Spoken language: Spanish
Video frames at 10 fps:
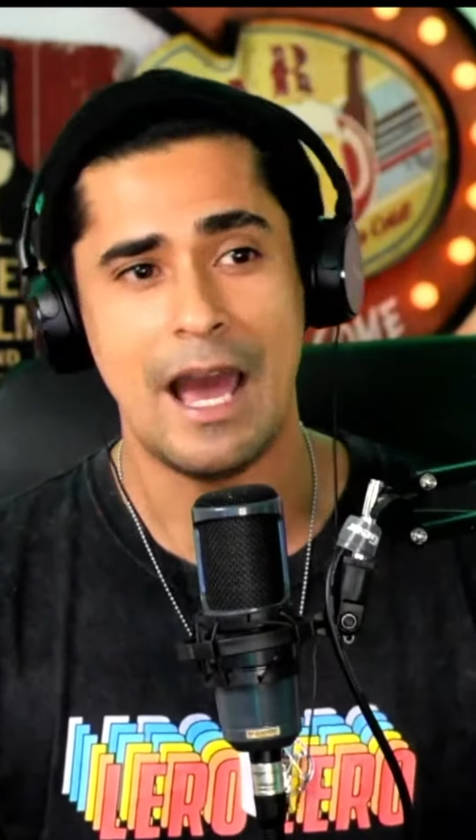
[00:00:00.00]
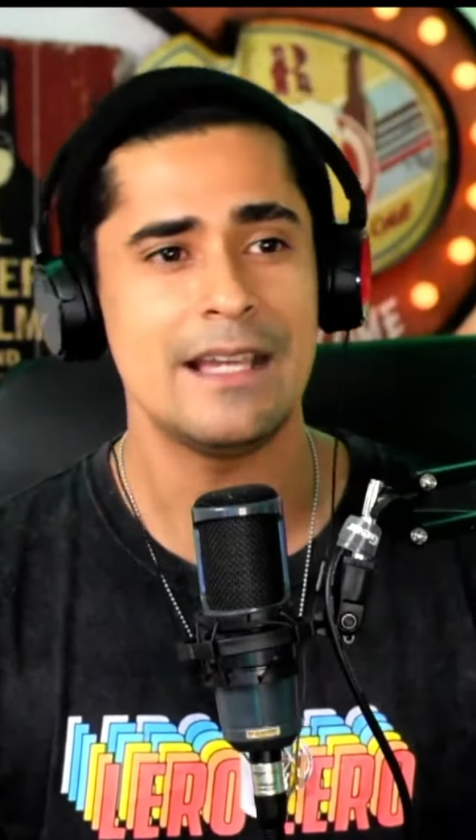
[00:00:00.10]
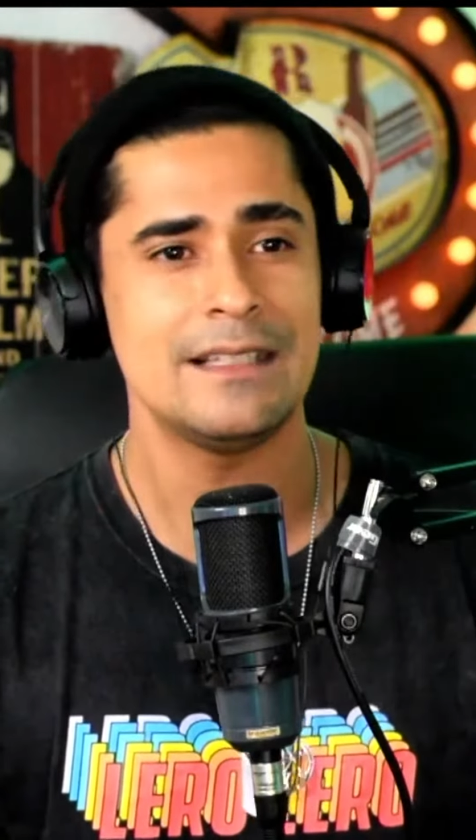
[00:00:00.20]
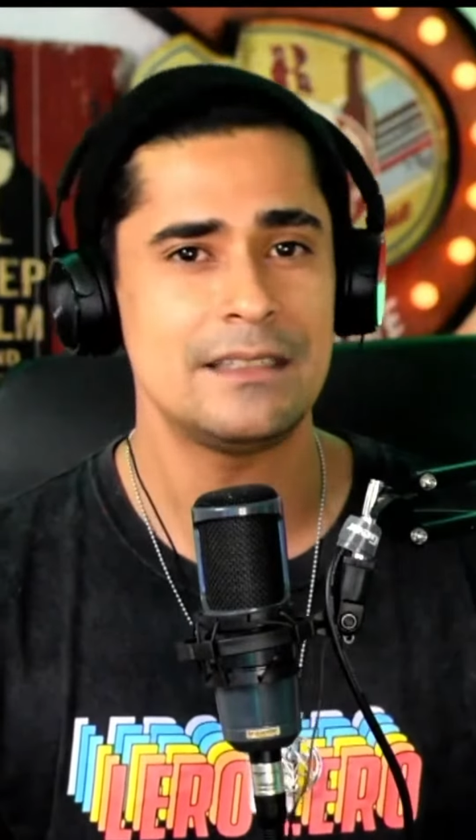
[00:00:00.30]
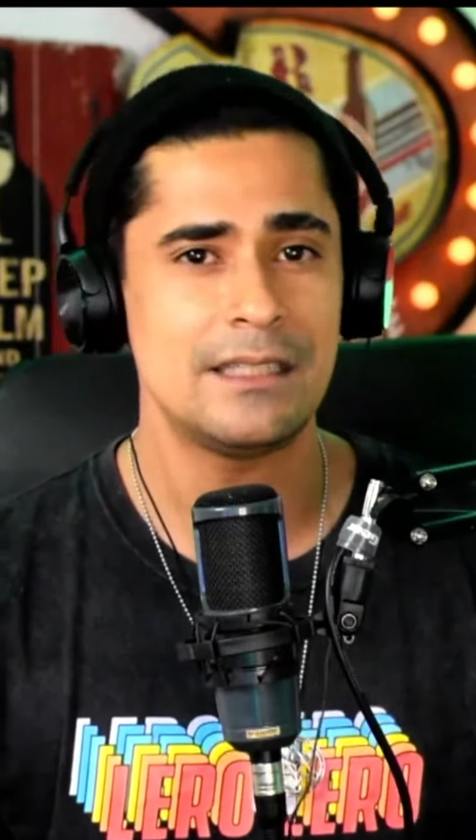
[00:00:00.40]

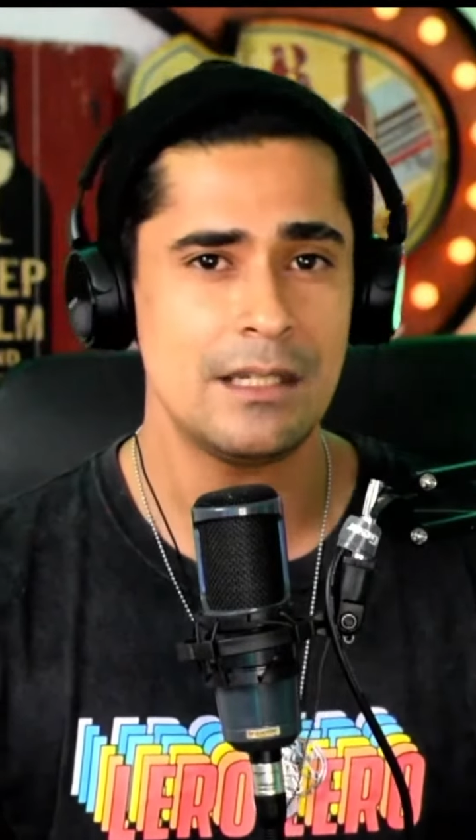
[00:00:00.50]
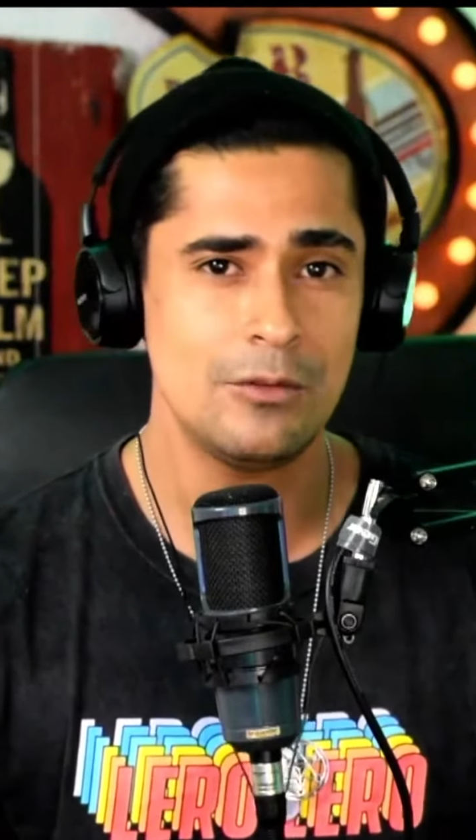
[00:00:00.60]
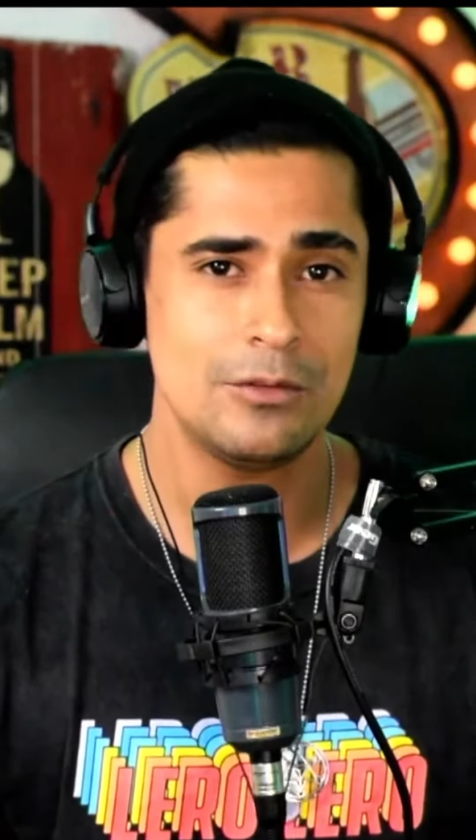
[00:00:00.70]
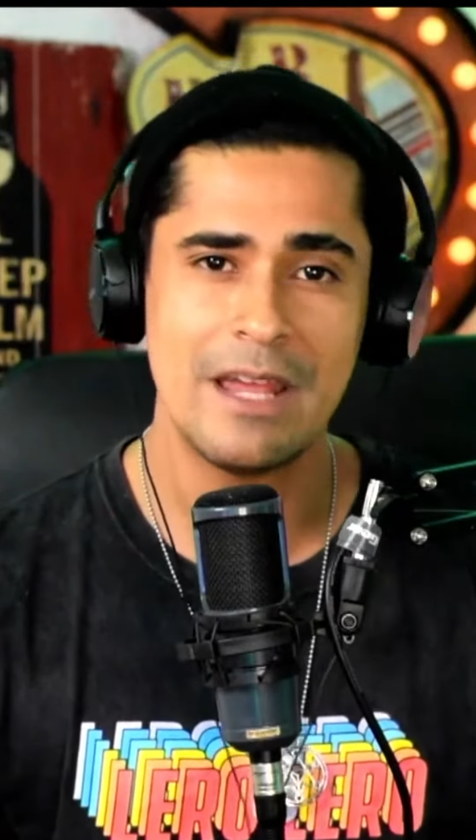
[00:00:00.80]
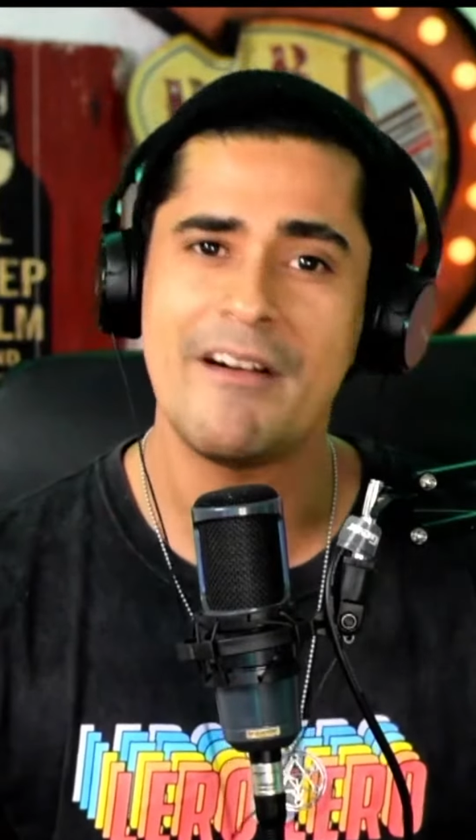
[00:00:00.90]
A esa
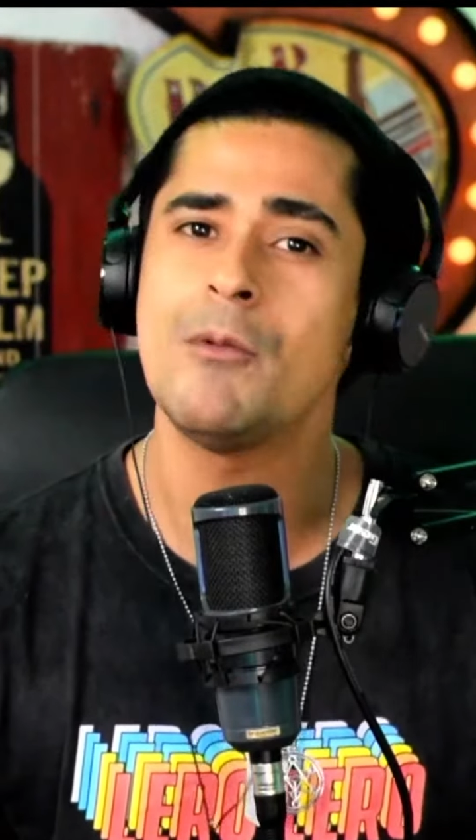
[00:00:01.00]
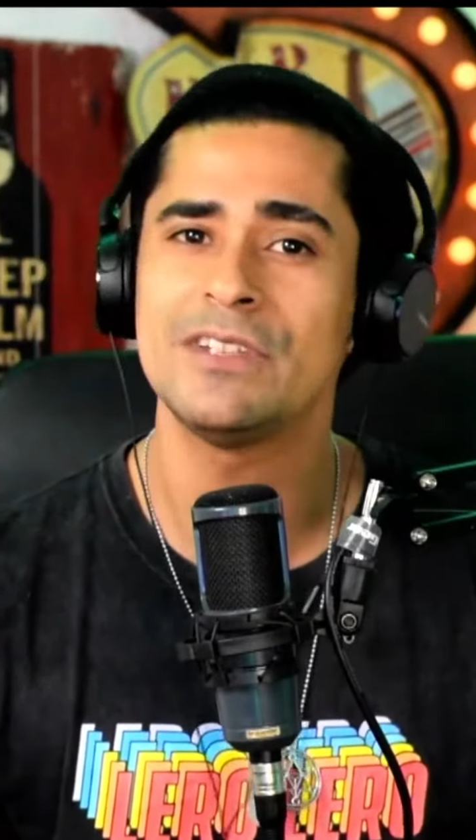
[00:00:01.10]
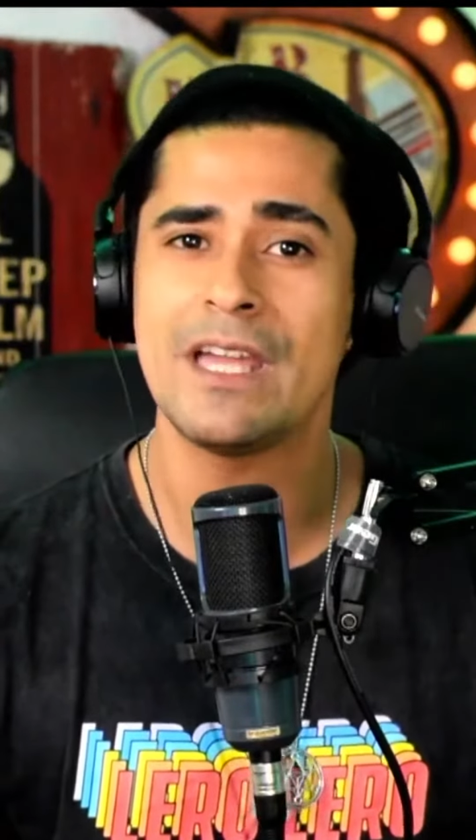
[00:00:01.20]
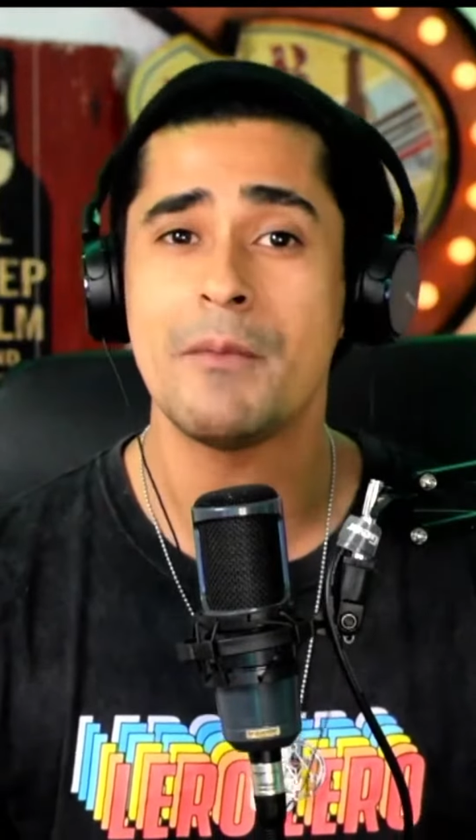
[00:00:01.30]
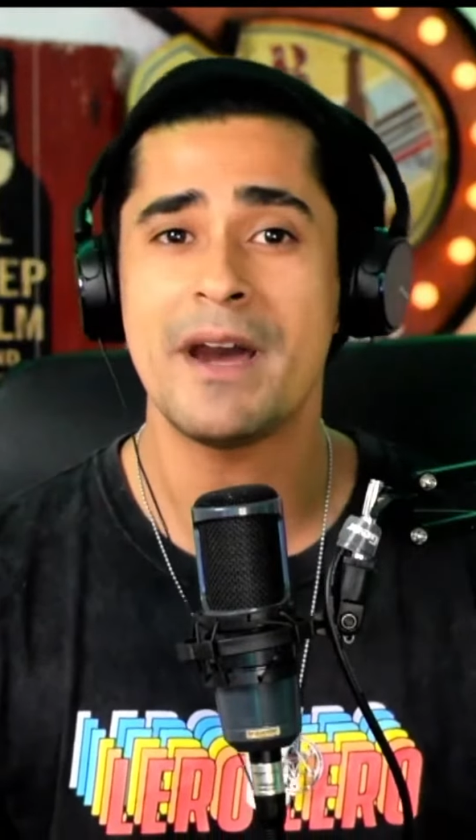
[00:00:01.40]
tribu le vamos
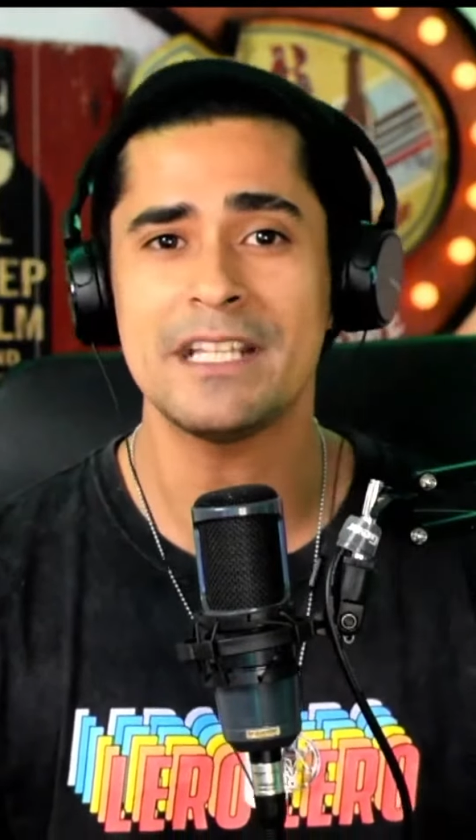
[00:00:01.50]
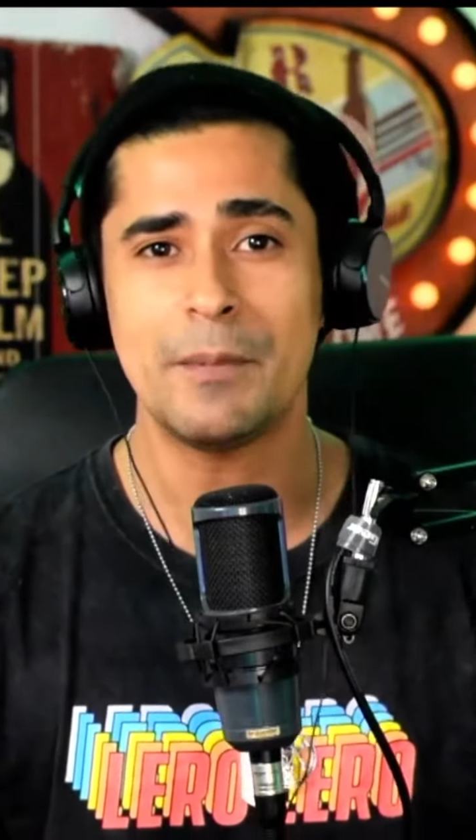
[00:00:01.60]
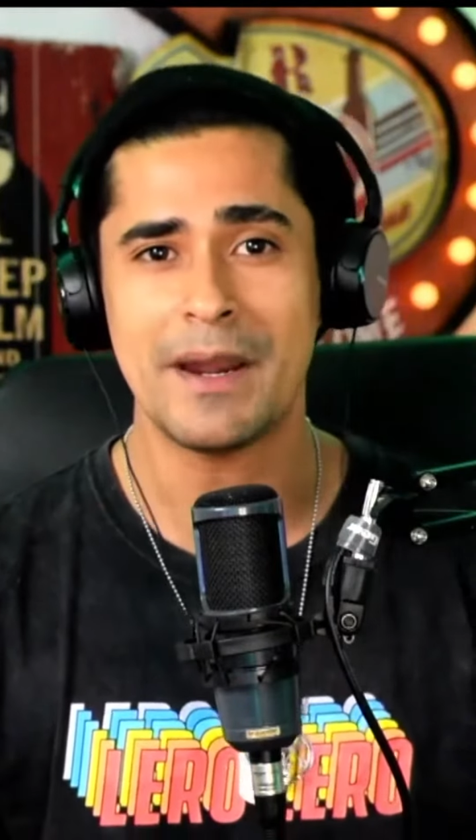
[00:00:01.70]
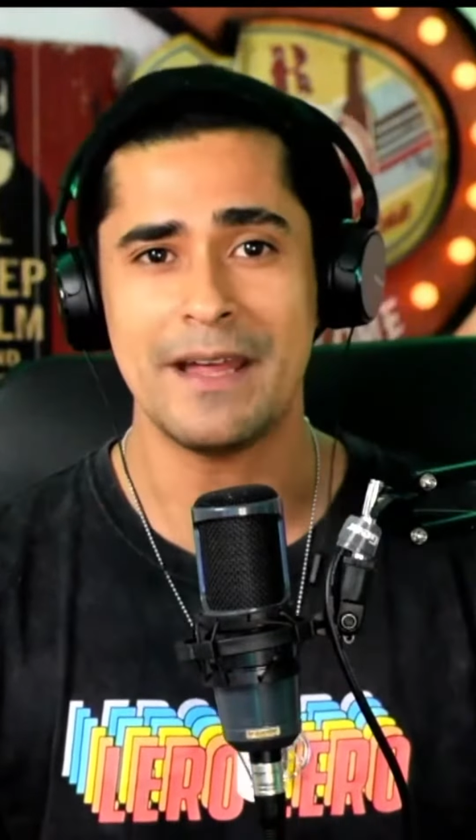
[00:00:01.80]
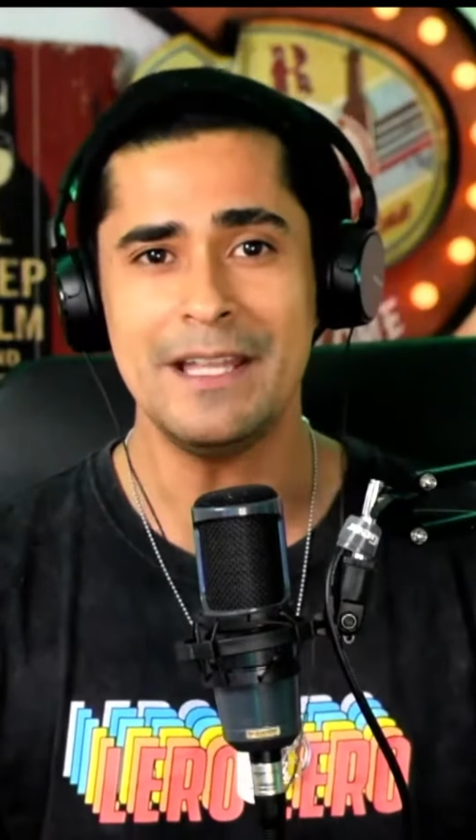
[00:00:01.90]
a llamar
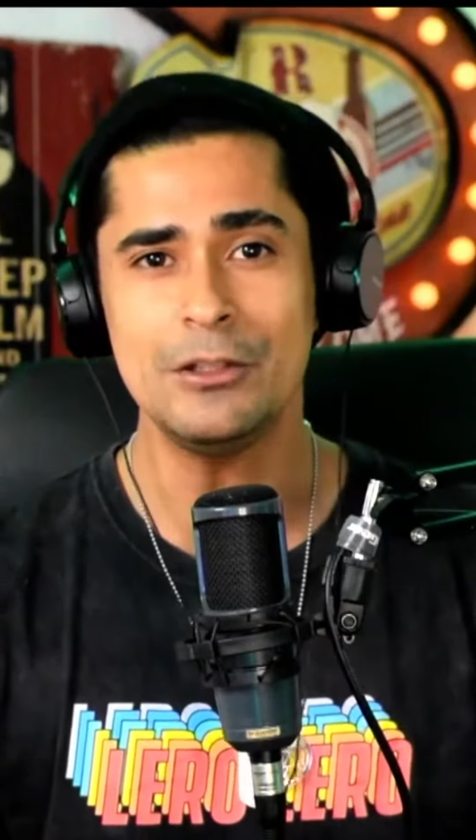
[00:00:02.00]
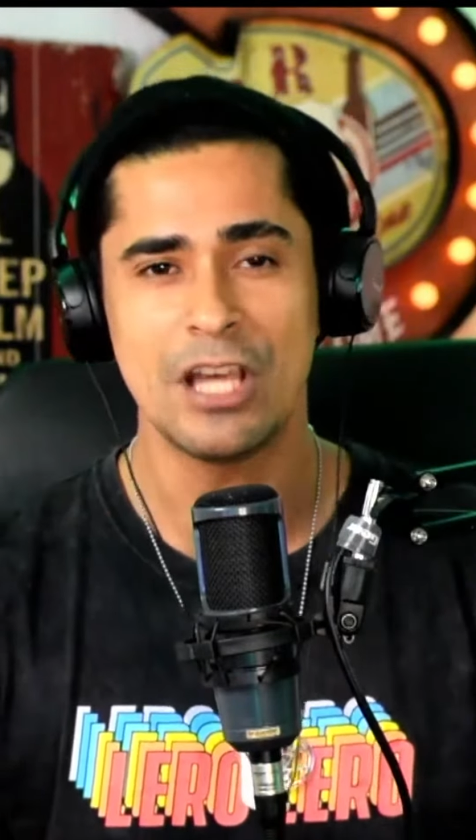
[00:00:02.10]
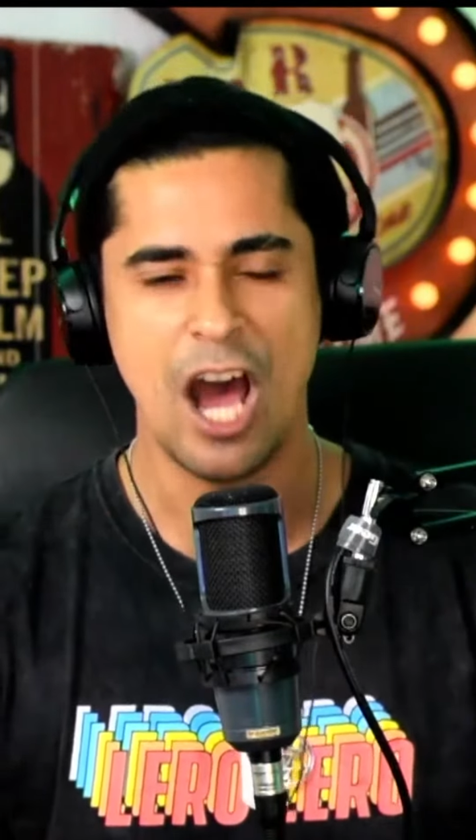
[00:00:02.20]
Espardanos